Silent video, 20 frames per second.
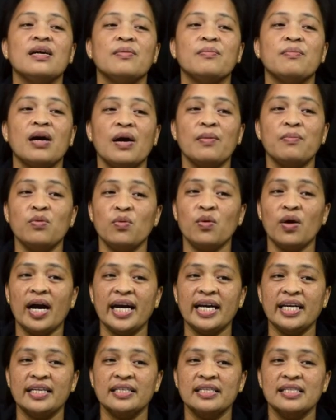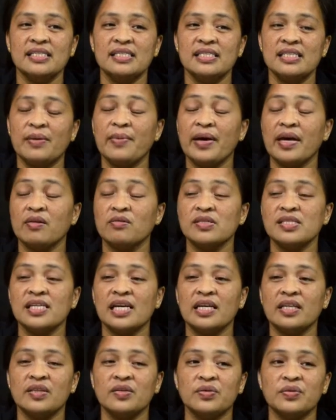mga buhay sa virus
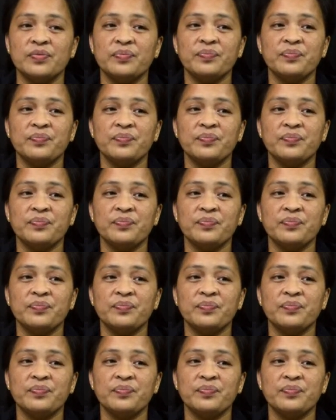na ito